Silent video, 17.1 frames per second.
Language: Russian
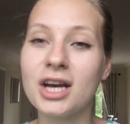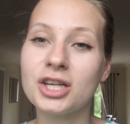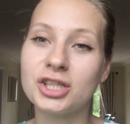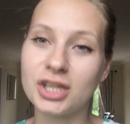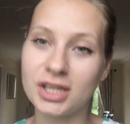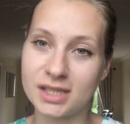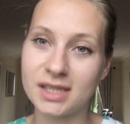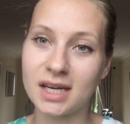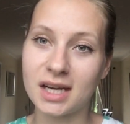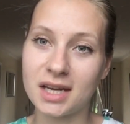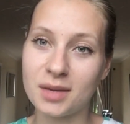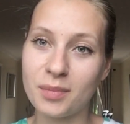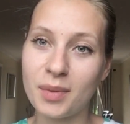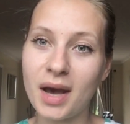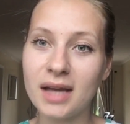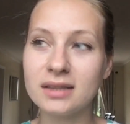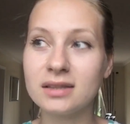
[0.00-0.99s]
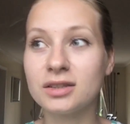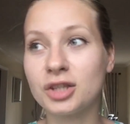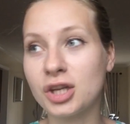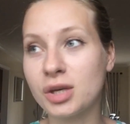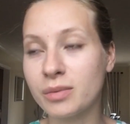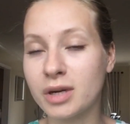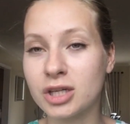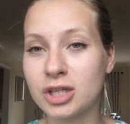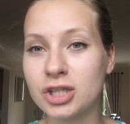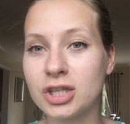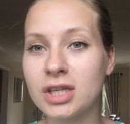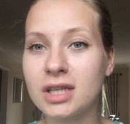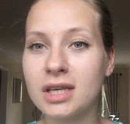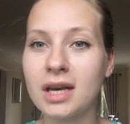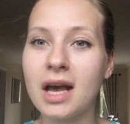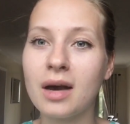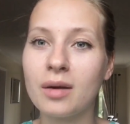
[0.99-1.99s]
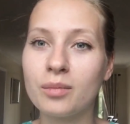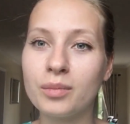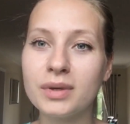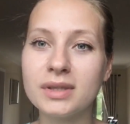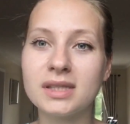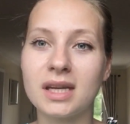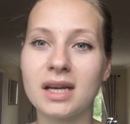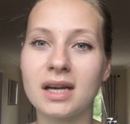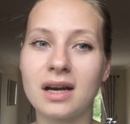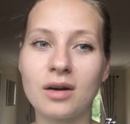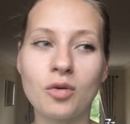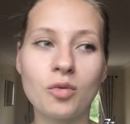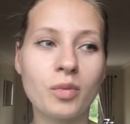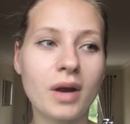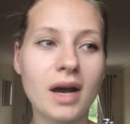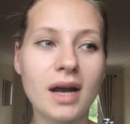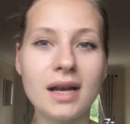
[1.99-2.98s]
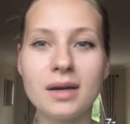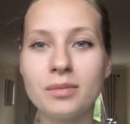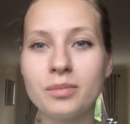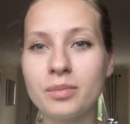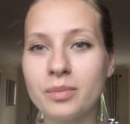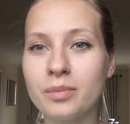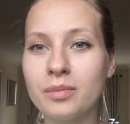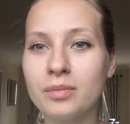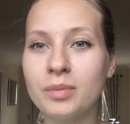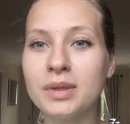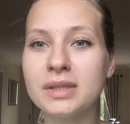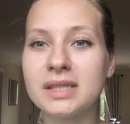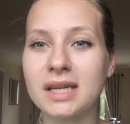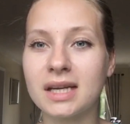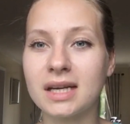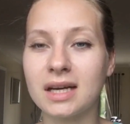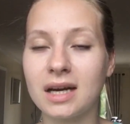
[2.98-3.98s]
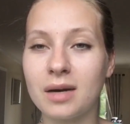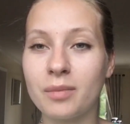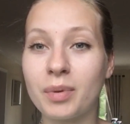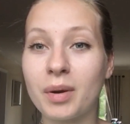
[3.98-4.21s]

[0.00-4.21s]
Шестеро ребят, три машины, быстренько убрали, быстренько